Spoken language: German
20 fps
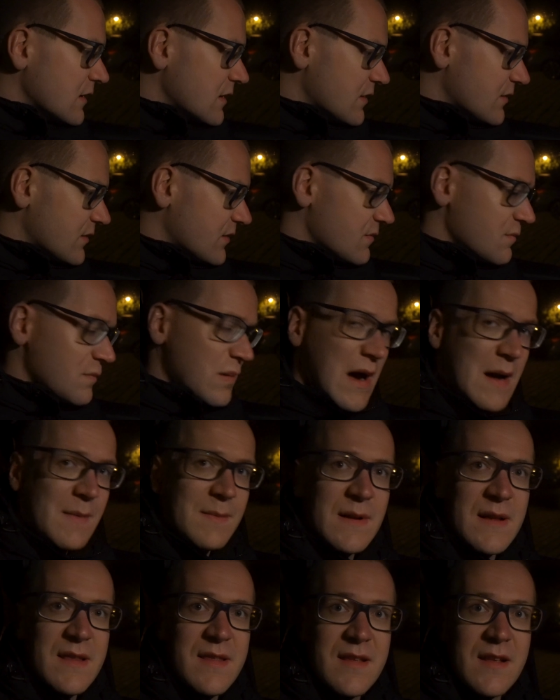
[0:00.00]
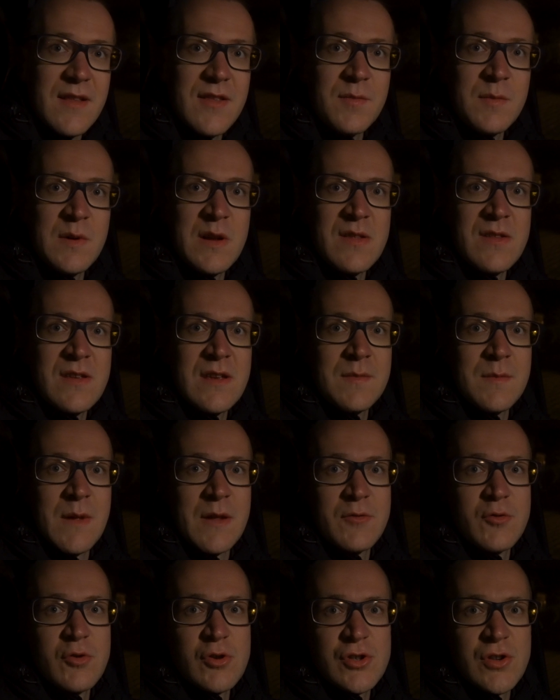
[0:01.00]
Es ist ein Parkplatz, der zumindest nicht im
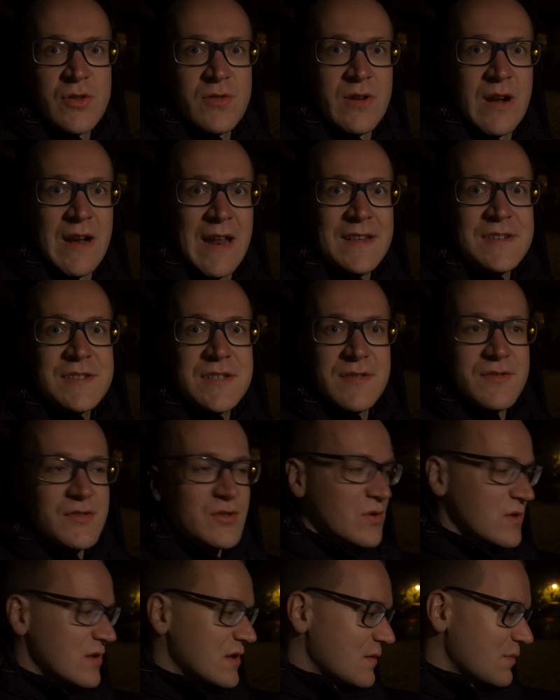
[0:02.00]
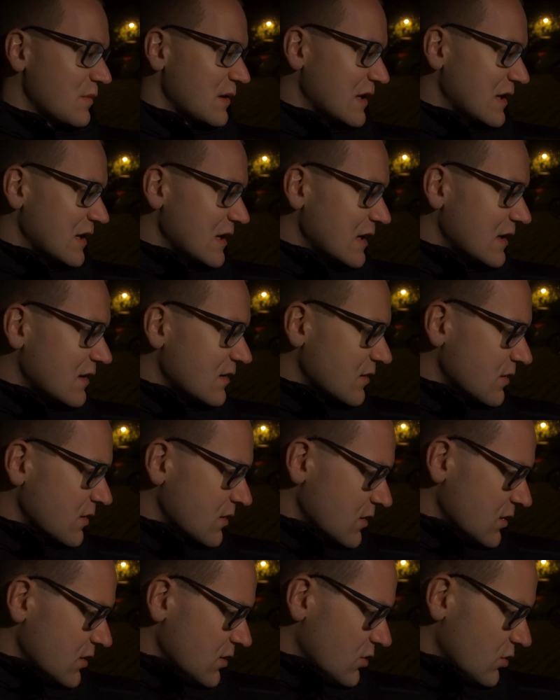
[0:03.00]
Naturschutz- oder Landschaftsschutzgebiet liegt.
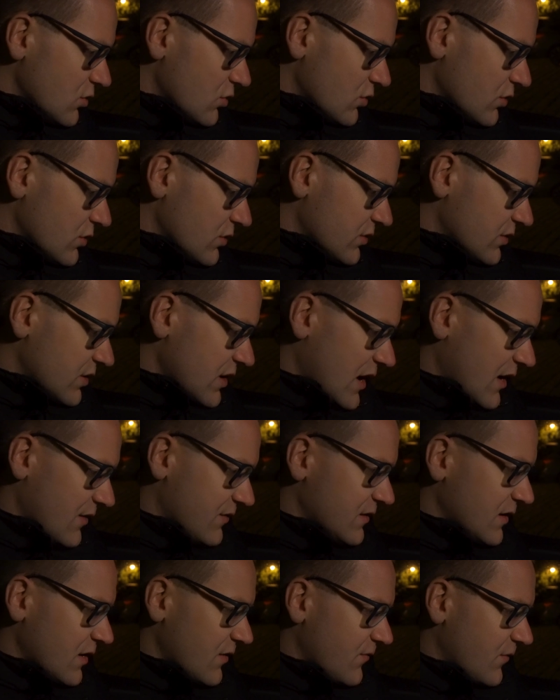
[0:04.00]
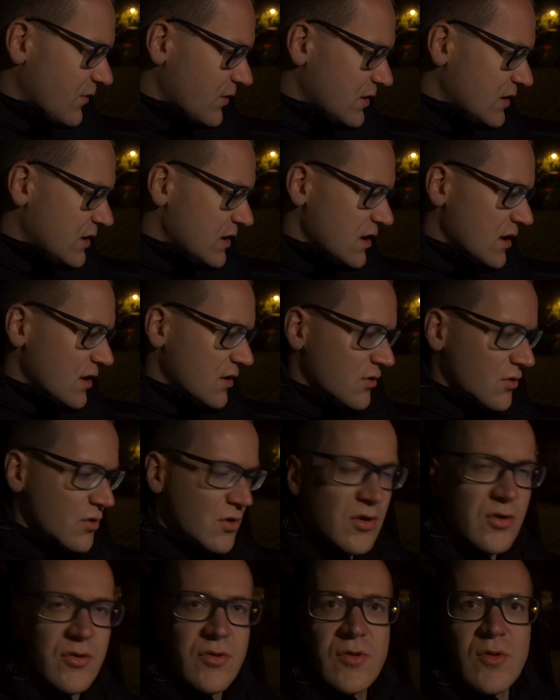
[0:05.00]
Und ja, es sind jetzt von hier
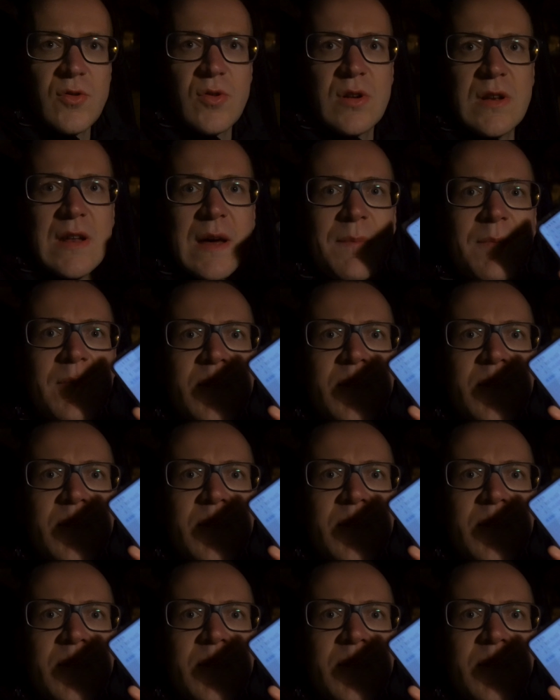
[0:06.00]
noch so knapp